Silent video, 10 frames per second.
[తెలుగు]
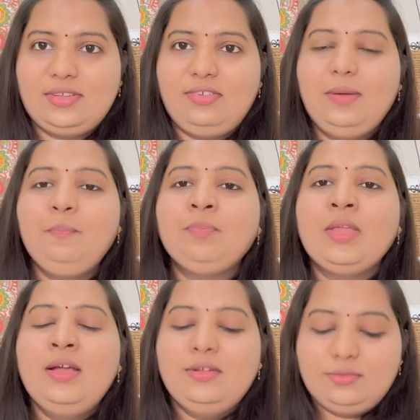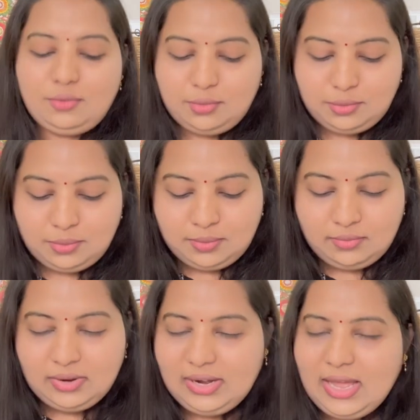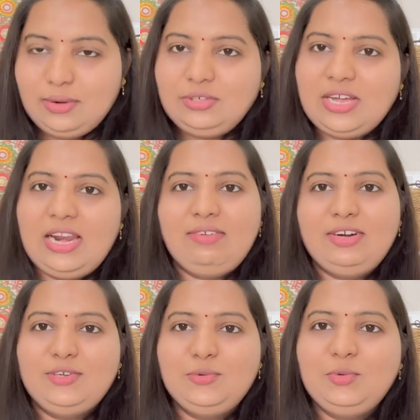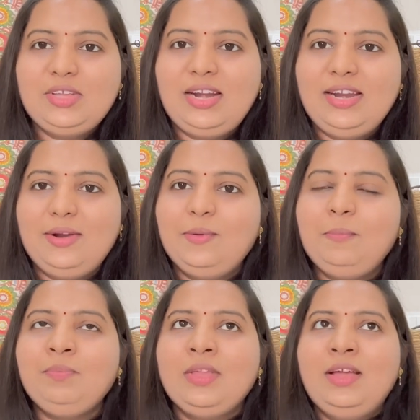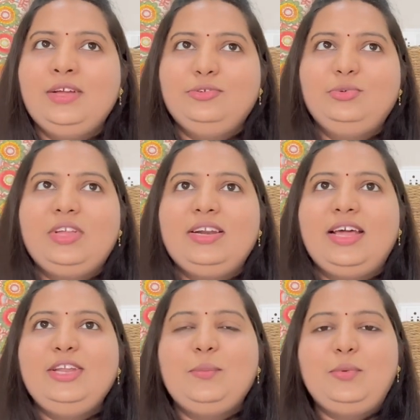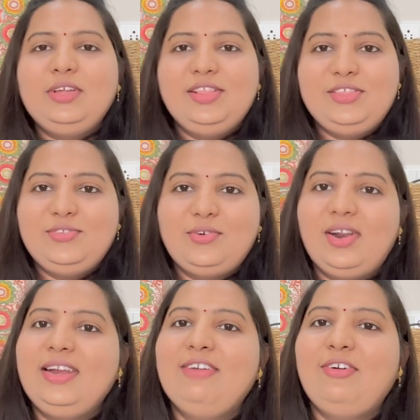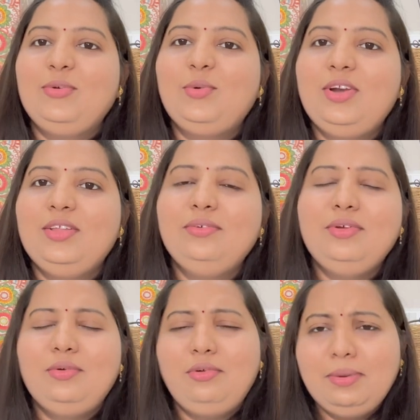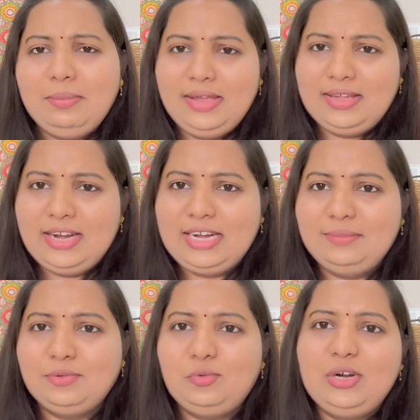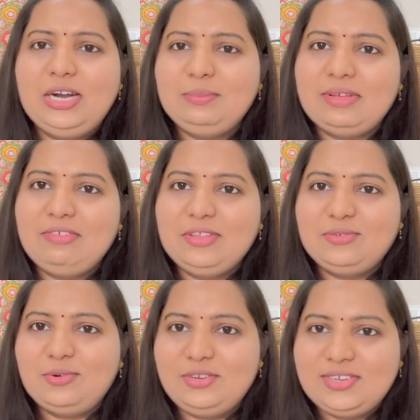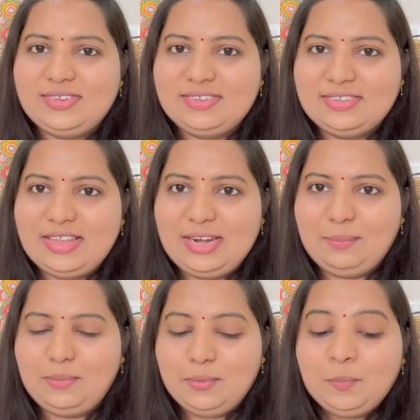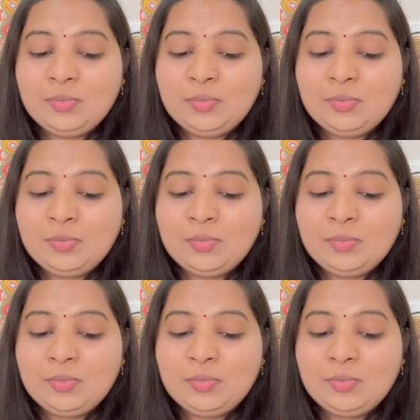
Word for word: అవి సో వెళ్ళాను చాలా వాటికి చూశాను నేను చూశాను కానీ ఎప్పుడు ఏం తీసుకోవాలని ఏమో అనుకోలేదు ఓన్లీ బేకరీ ఐటమ్స్ ఫుడ్ ఐటమ్స్ అవి తీసుకొని వచ్చేసేసేదాన్ని ఎప్పుడు